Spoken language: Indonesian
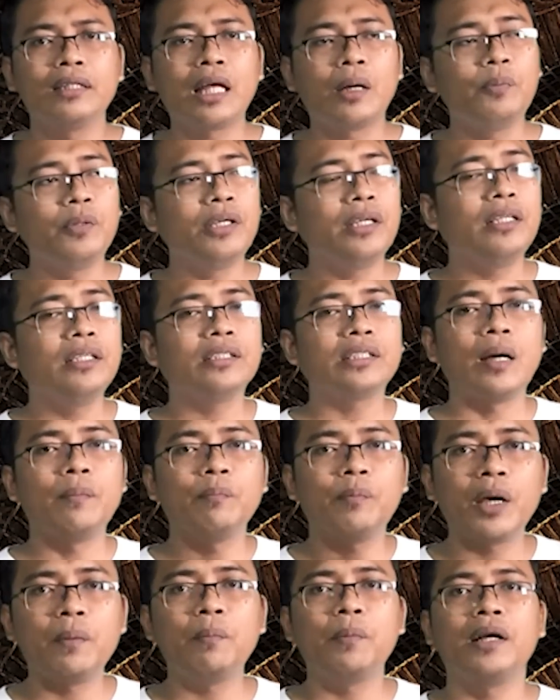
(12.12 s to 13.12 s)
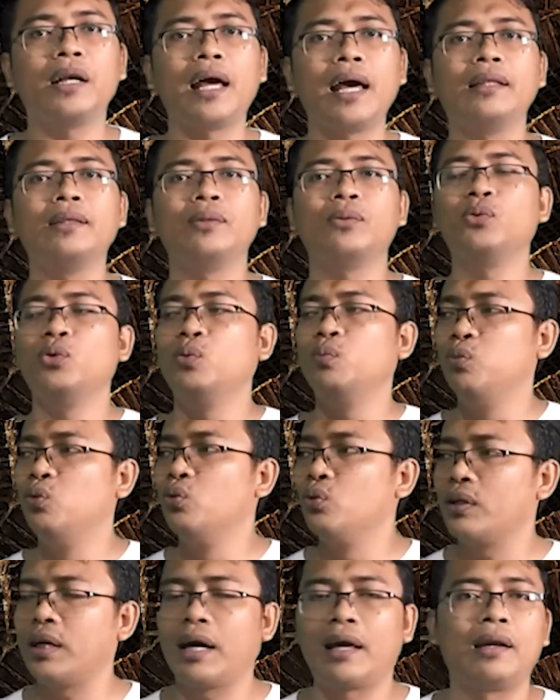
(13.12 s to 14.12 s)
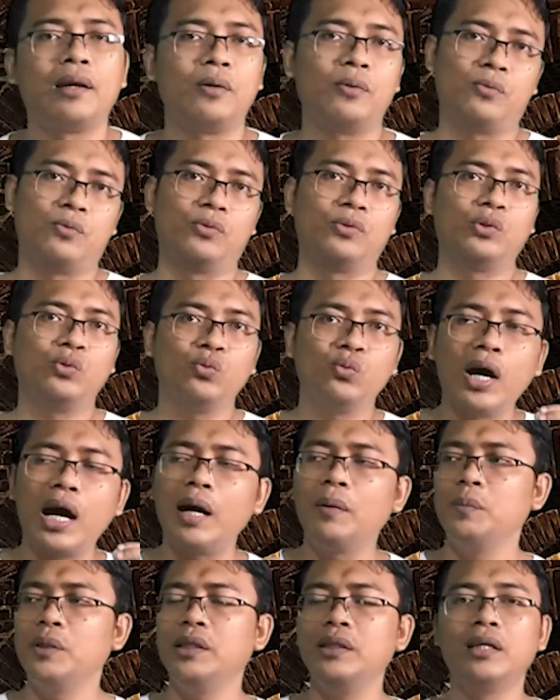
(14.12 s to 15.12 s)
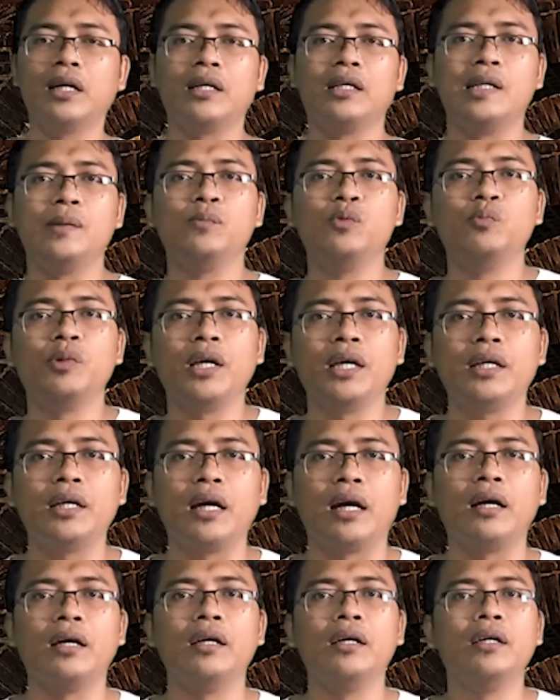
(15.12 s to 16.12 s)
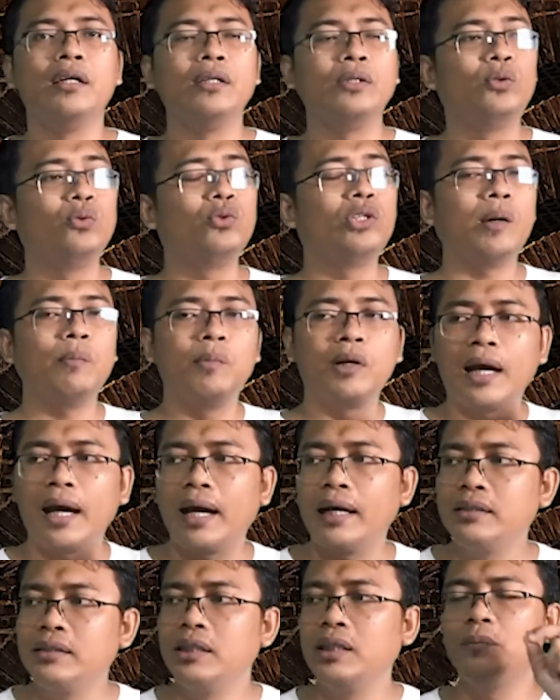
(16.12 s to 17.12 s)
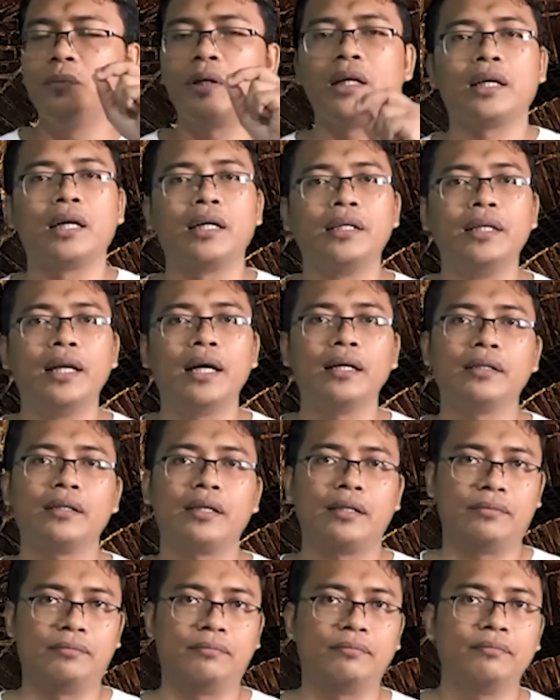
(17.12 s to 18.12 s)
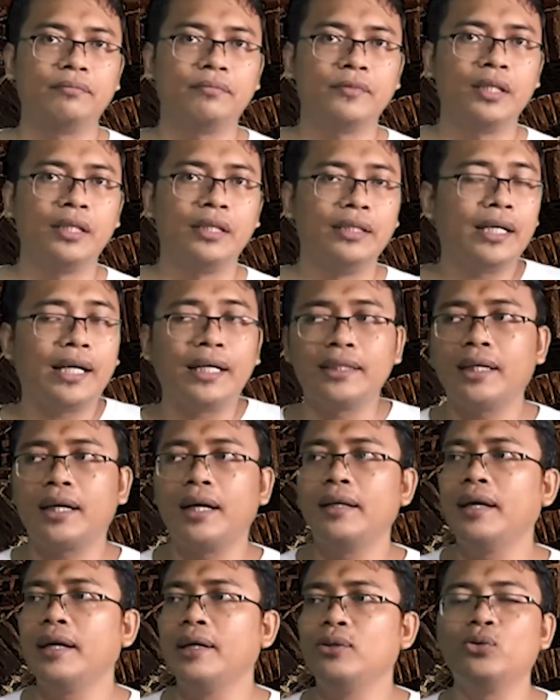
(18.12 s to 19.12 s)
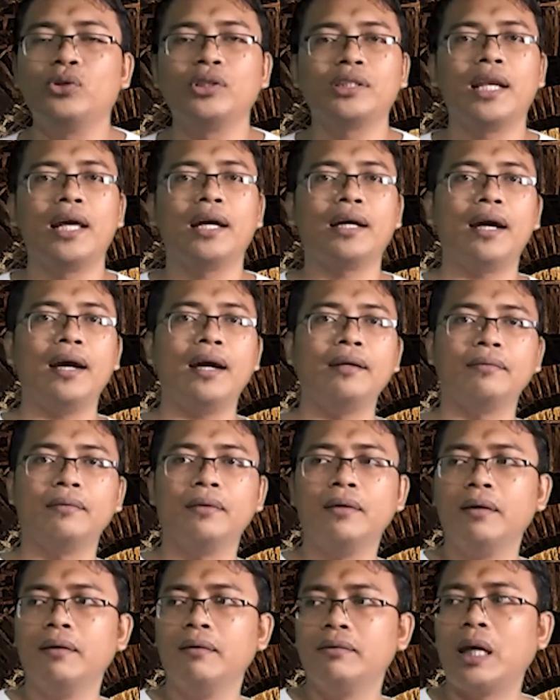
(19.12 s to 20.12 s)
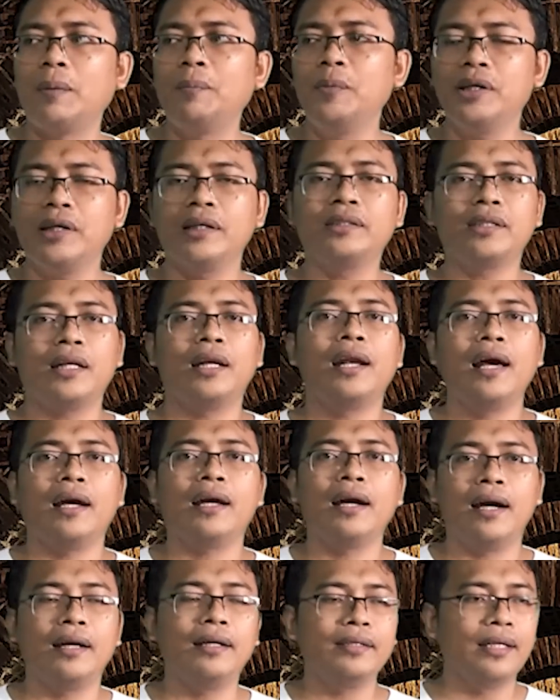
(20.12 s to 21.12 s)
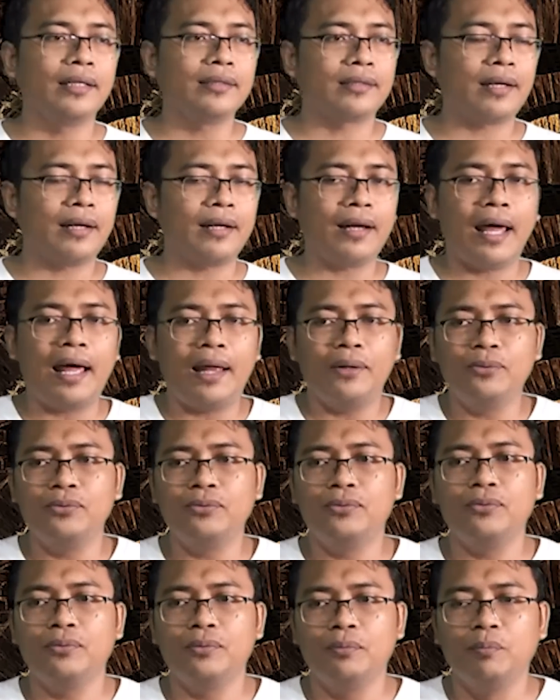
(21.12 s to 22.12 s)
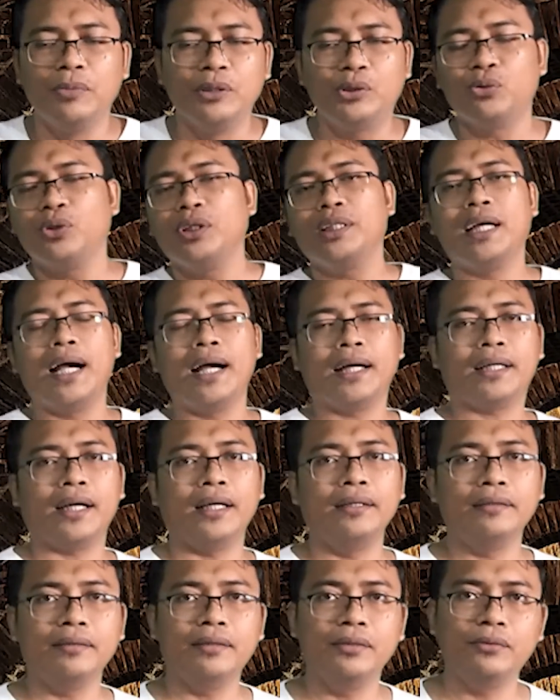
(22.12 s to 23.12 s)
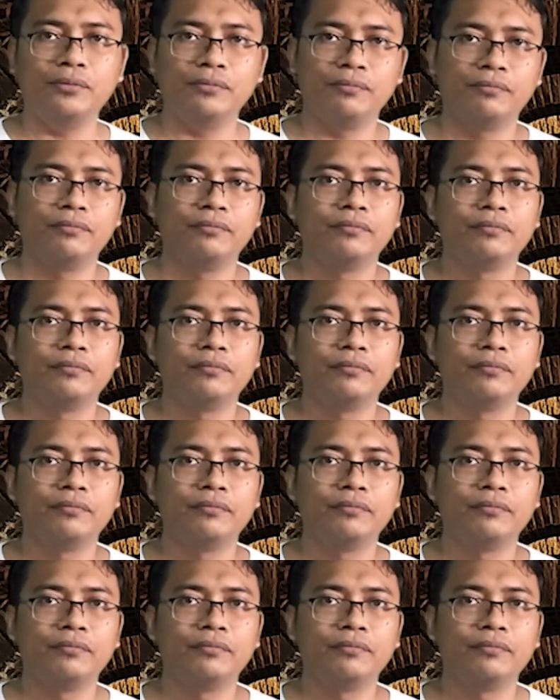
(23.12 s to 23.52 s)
Tapi ini sampai menantu Bung Karno, suami dari Ibu Mega, juga berhasil mereka hilangkan. Ya katakanlah itu kecelakaan, tapi kecelakaan yang terlalu mencurigakan gitu.